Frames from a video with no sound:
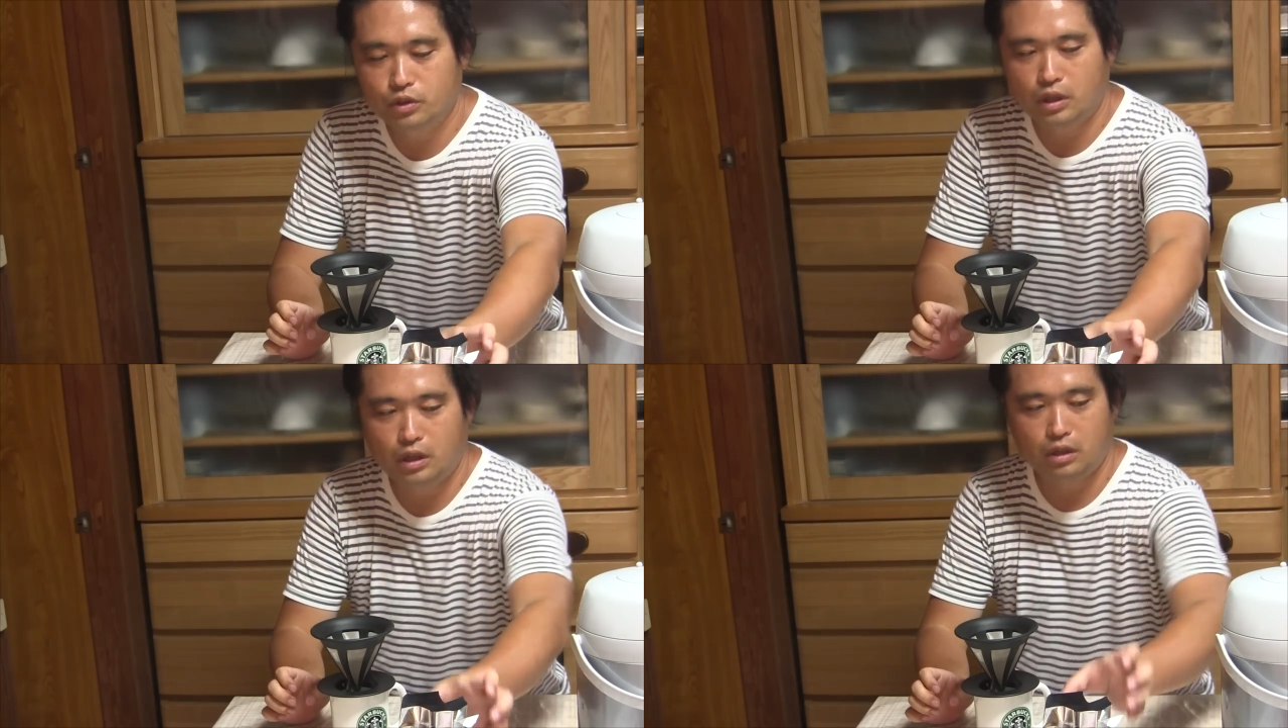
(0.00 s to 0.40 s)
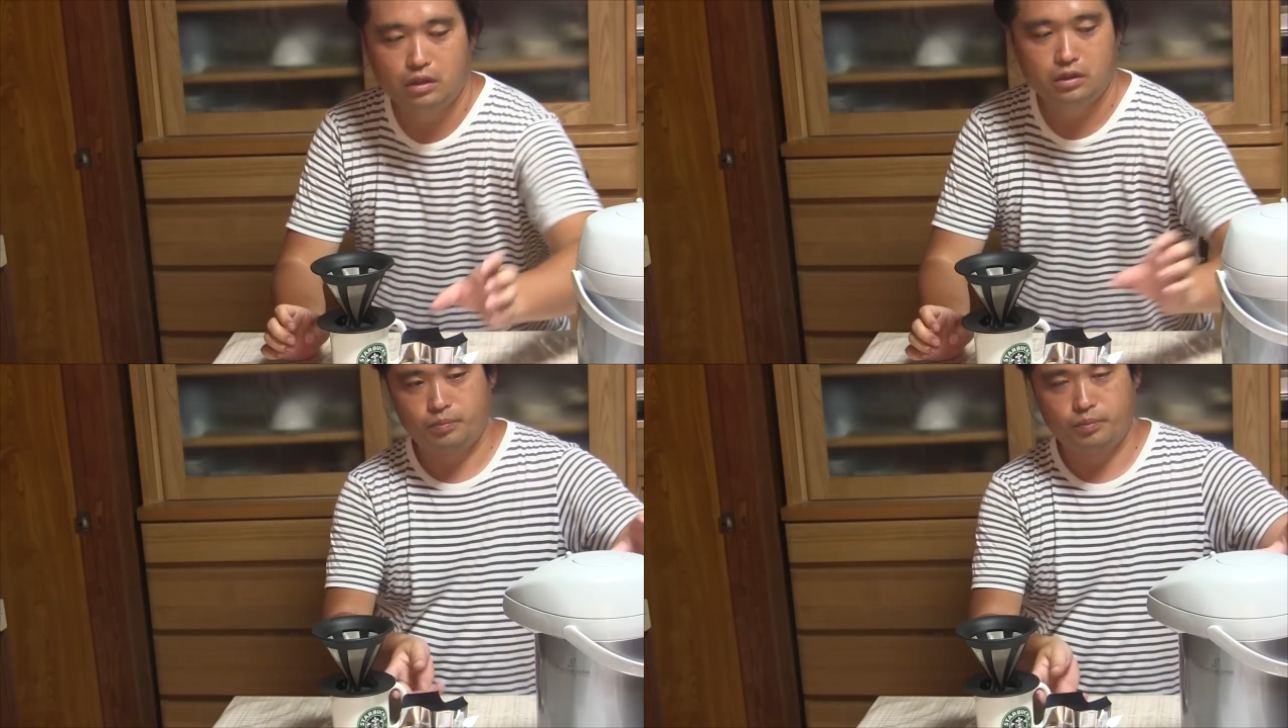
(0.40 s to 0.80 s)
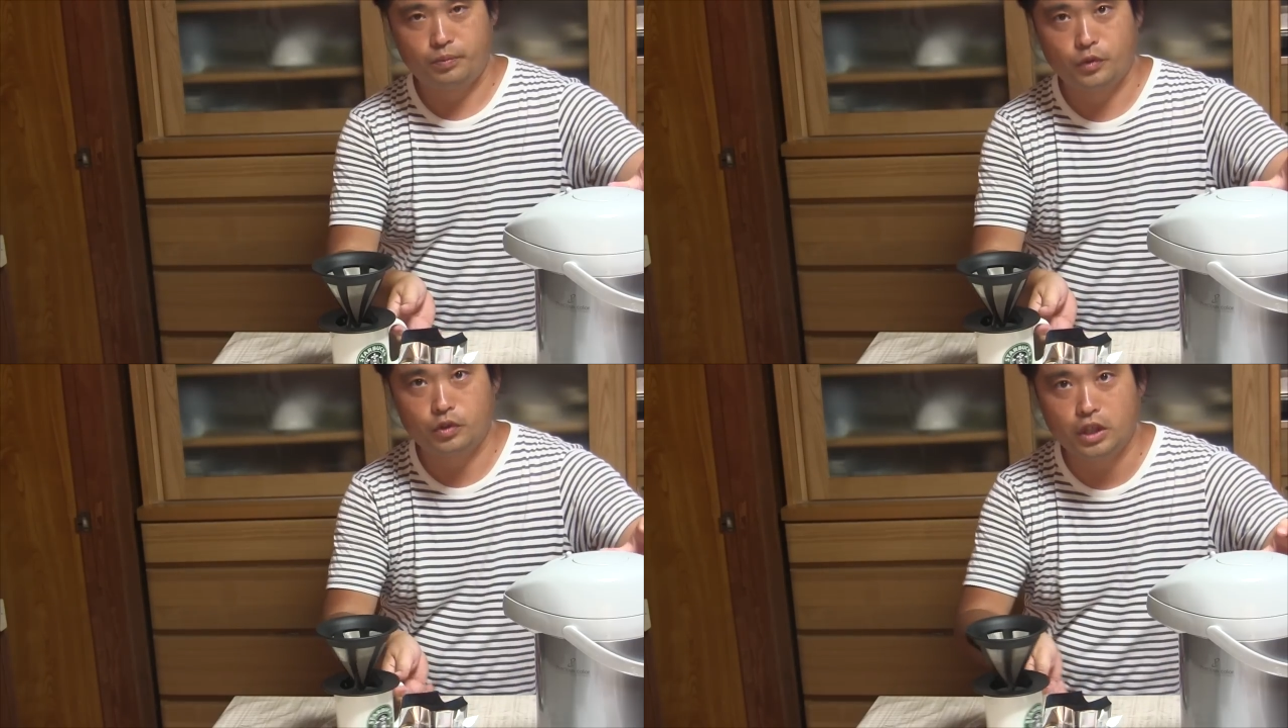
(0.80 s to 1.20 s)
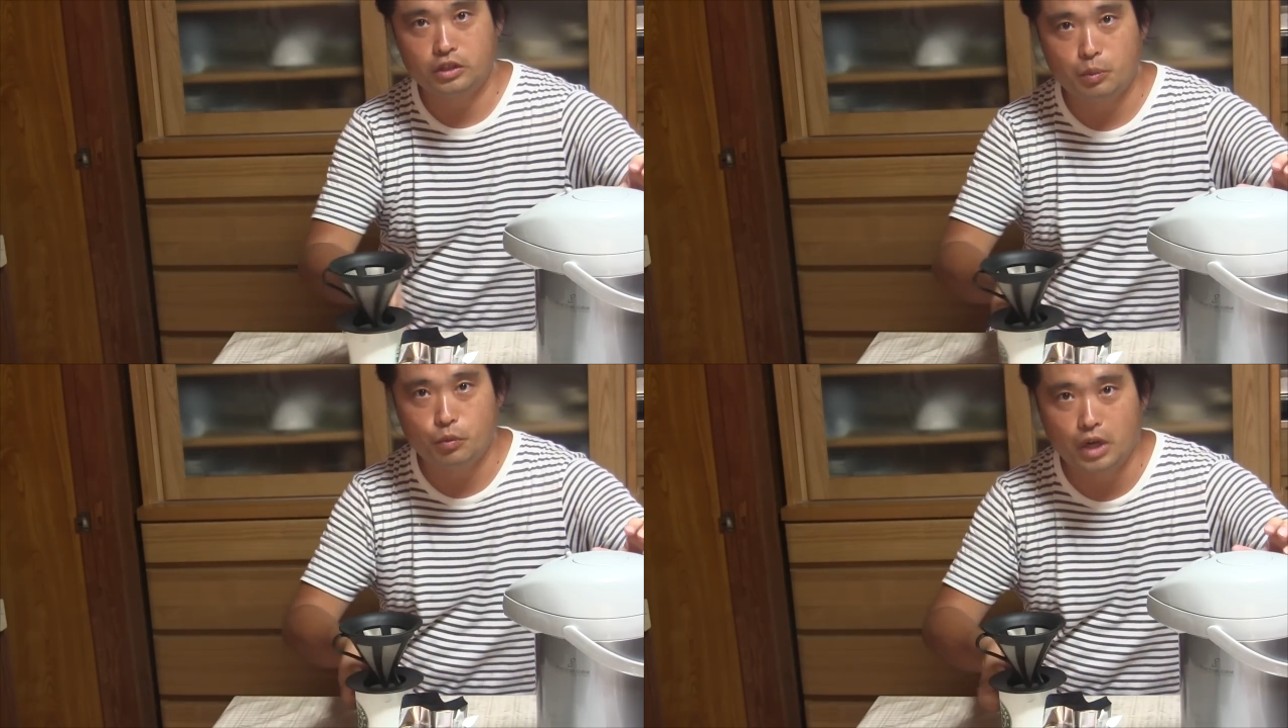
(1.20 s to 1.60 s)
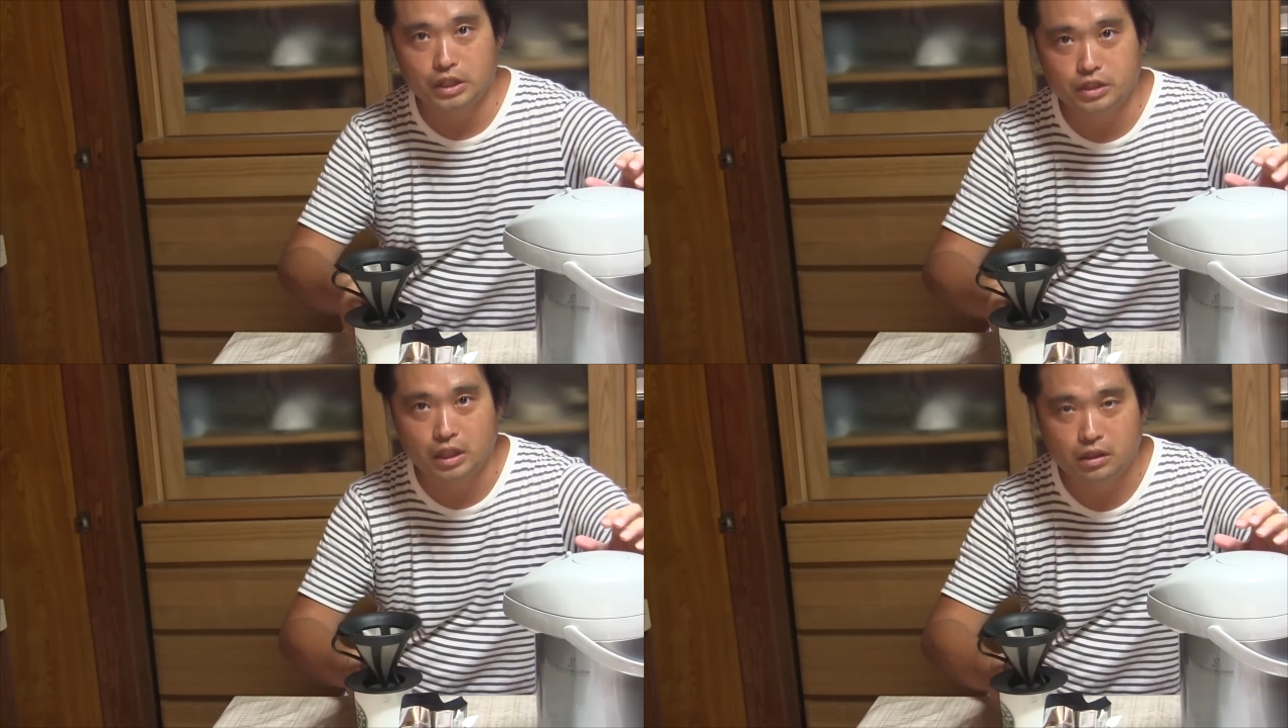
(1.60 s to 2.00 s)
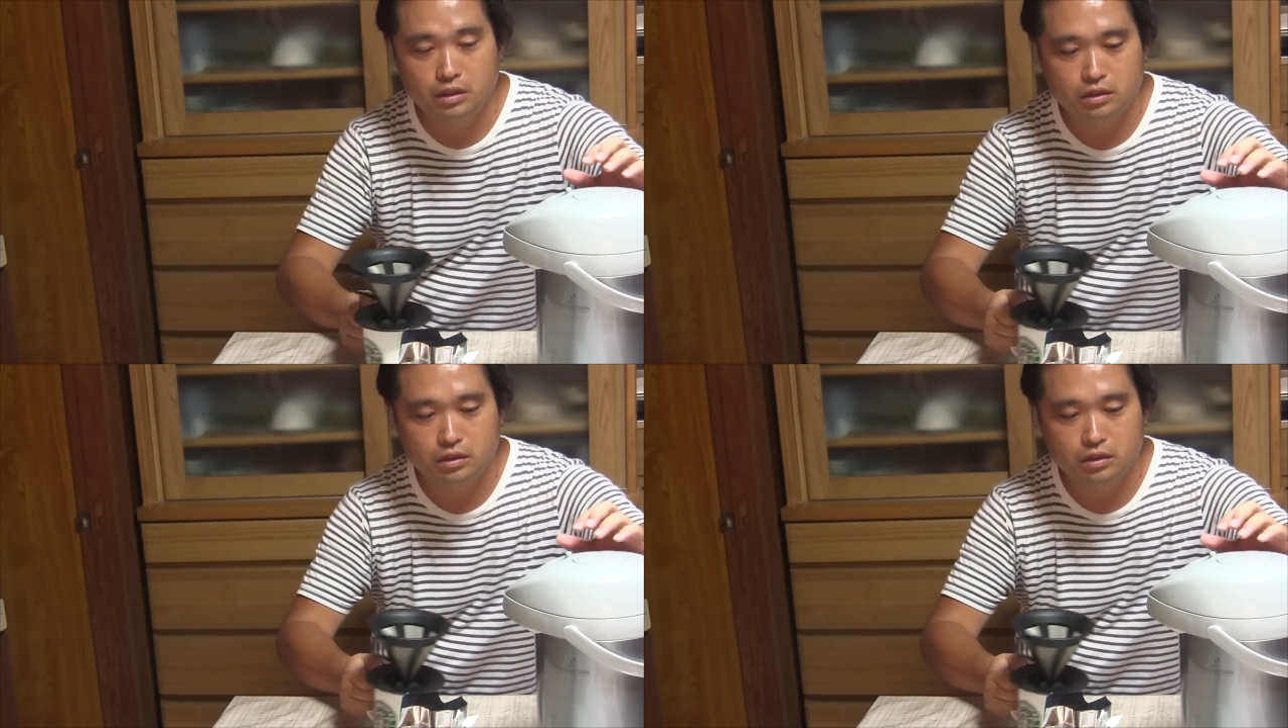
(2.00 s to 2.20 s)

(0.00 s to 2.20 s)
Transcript: するな最初は漏らすか。